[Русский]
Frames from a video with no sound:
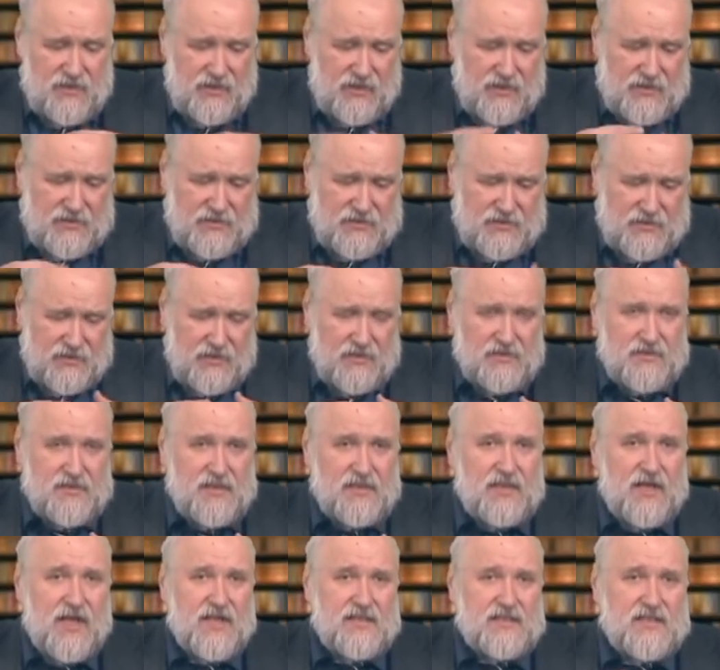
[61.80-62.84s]
Если разница
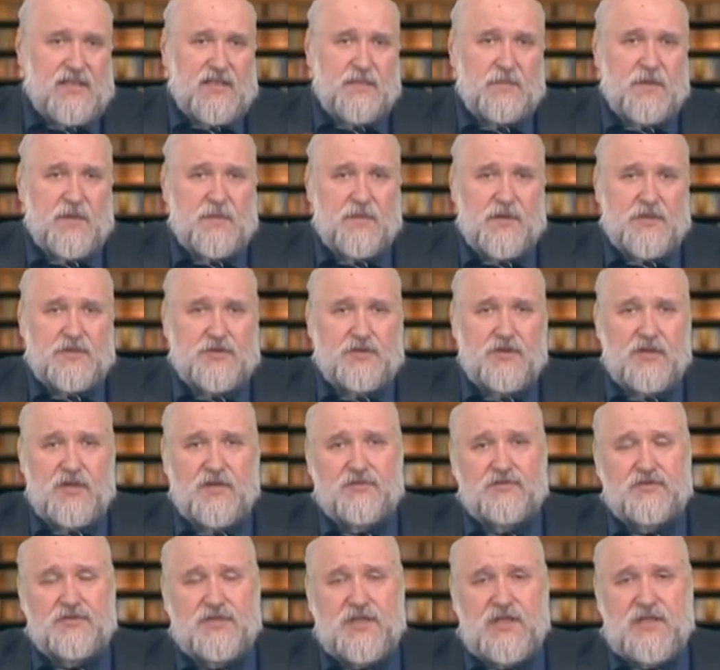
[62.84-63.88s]
концентрации, например, соли
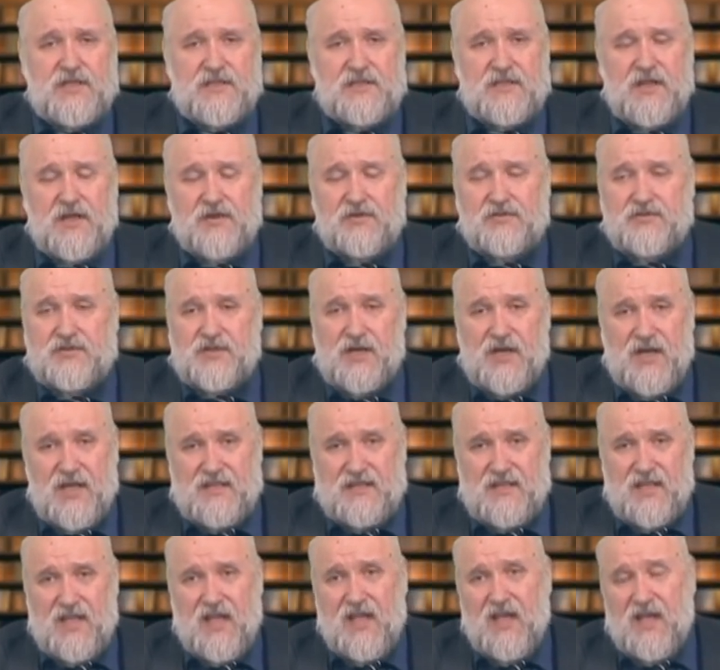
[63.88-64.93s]
внутри и снаружи
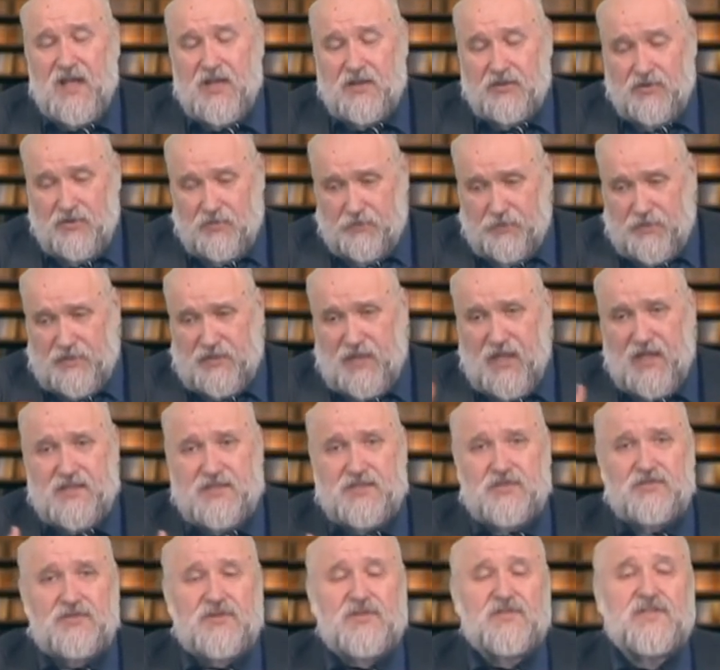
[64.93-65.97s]
разная, то
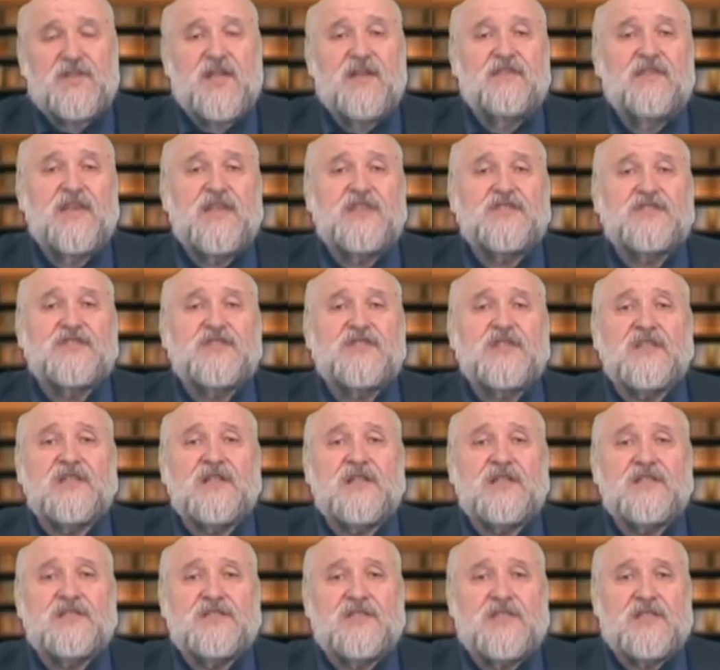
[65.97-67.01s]
пытается уравновесить
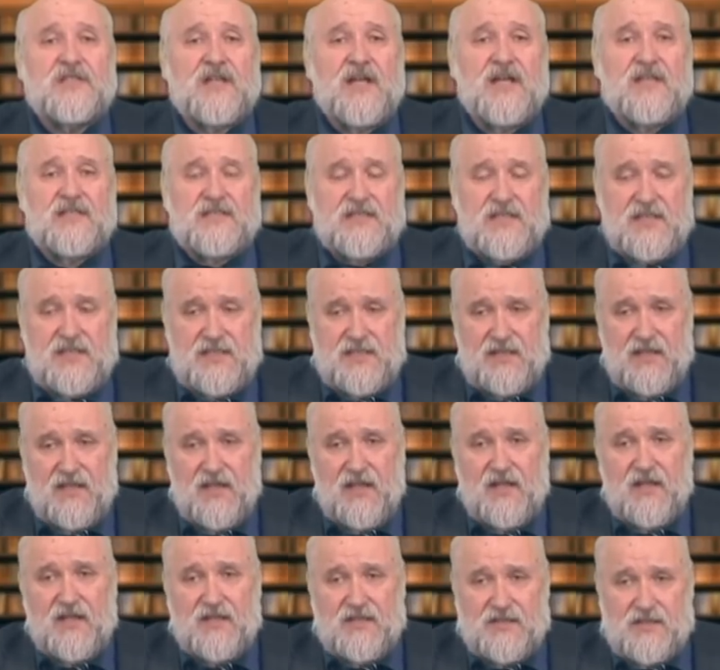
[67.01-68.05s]
эту концентрацию.
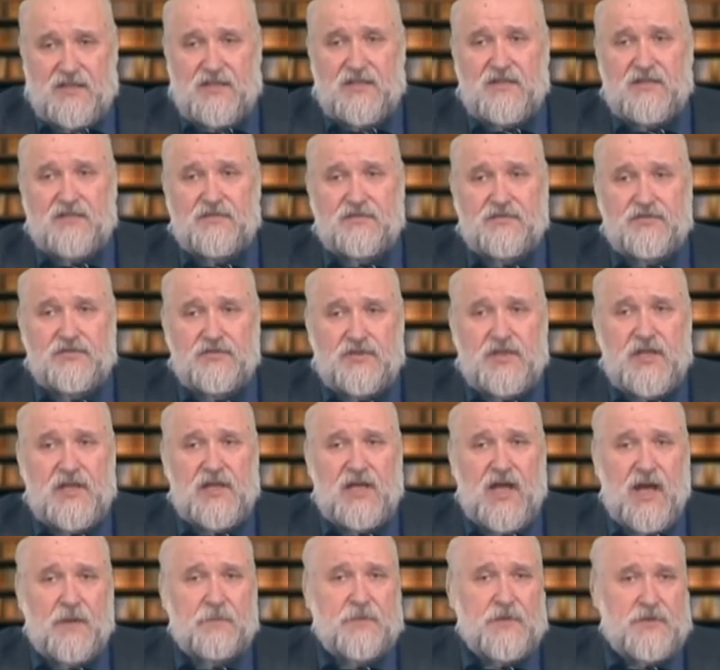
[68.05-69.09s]
Если э,
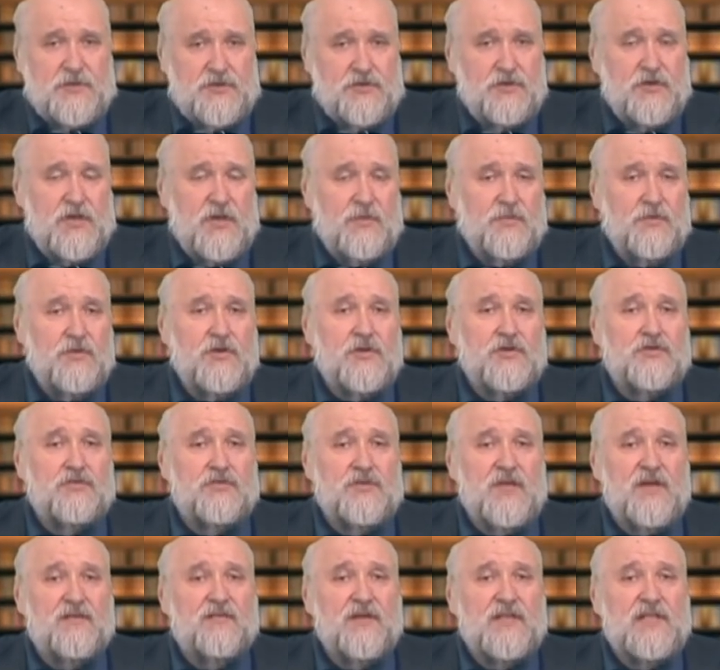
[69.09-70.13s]
внутри капли соли много,
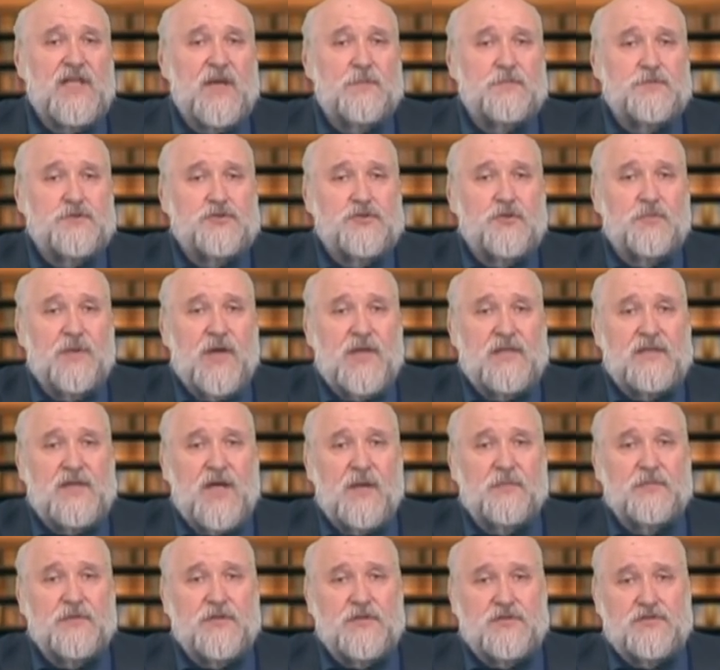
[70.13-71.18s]
туда вода поступает,
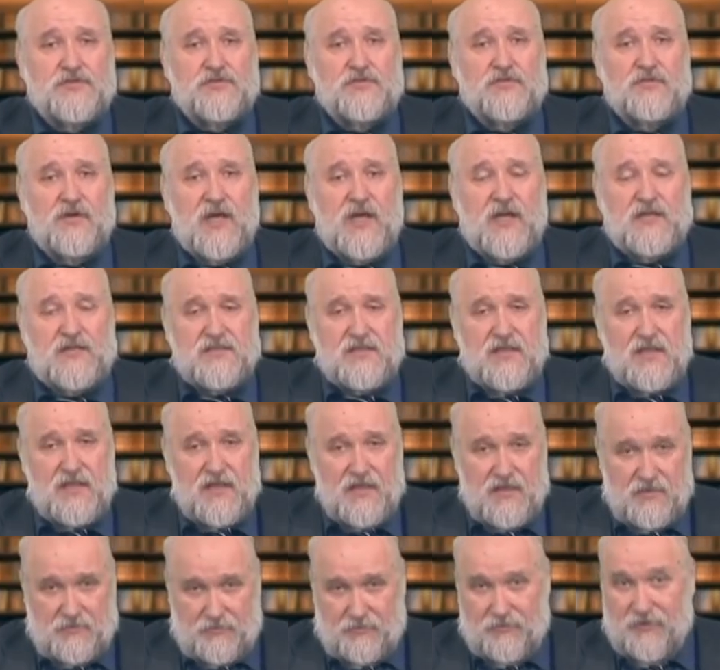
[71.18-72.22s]
капля раздувается.
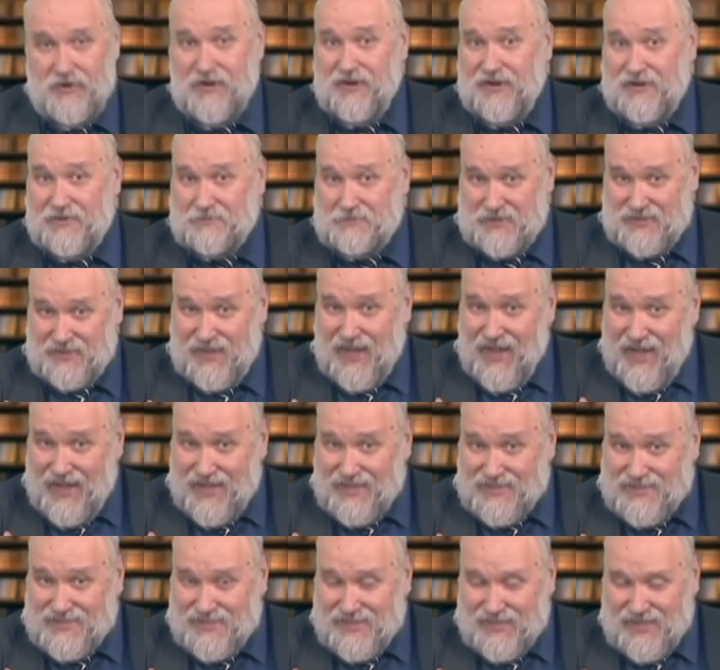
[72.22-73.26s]
О,
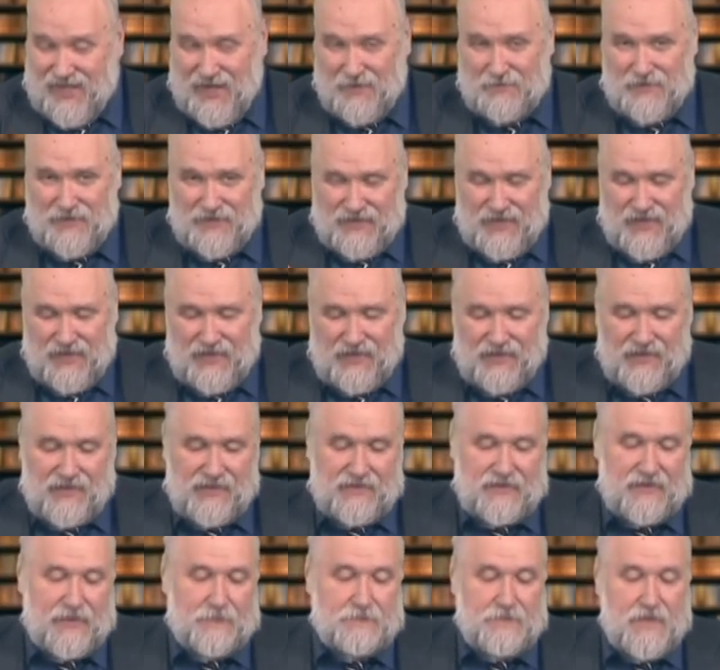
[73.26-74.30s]
питается капля, как
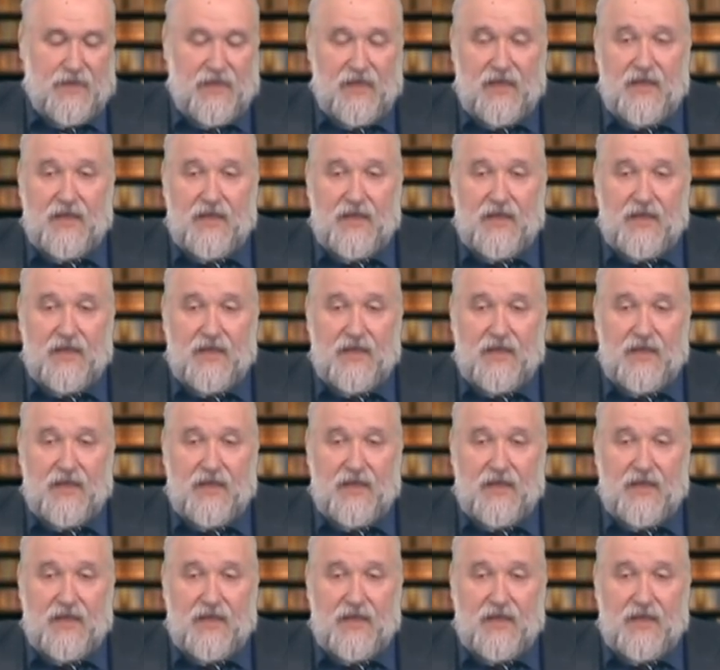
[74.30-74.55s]
клетка.